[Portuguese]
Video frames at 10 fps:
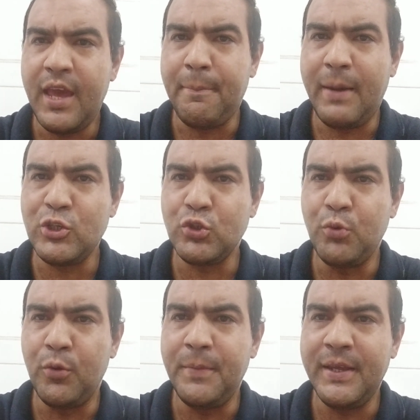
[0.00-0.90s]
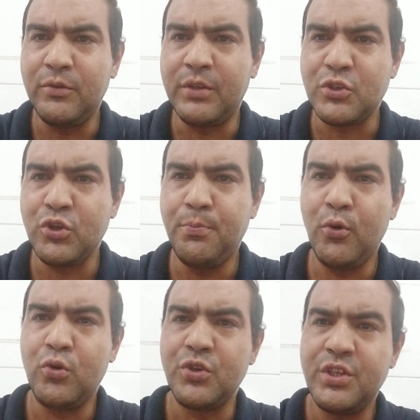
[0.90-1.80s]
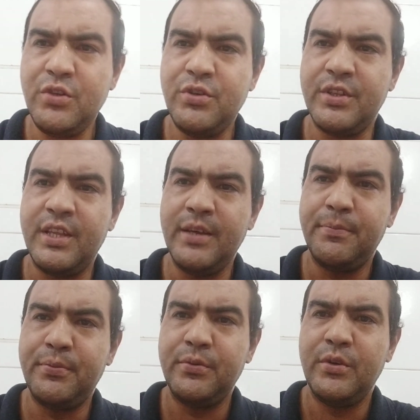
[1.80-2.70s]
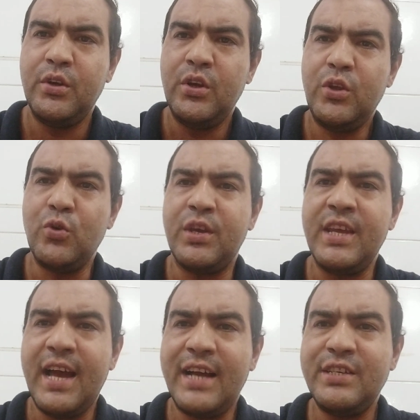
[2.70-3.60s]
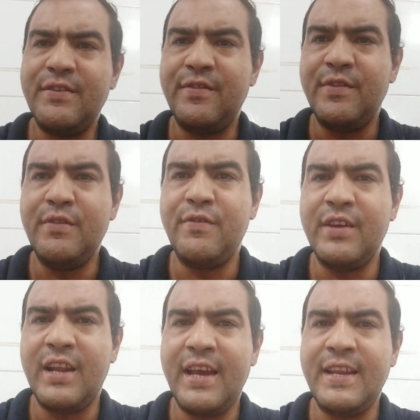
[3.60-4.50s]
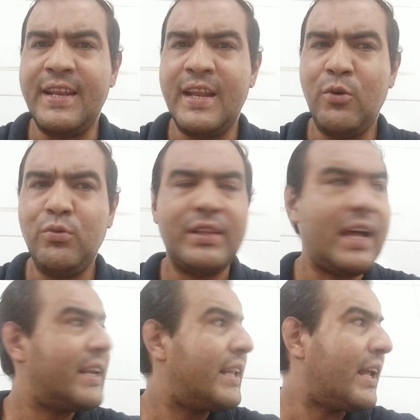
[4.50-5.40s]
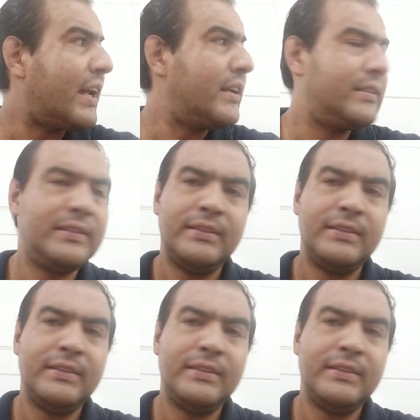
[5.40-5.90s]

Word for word: é mais um momento, é só um pouco de tempo. E o que há de vir virá e não tardará.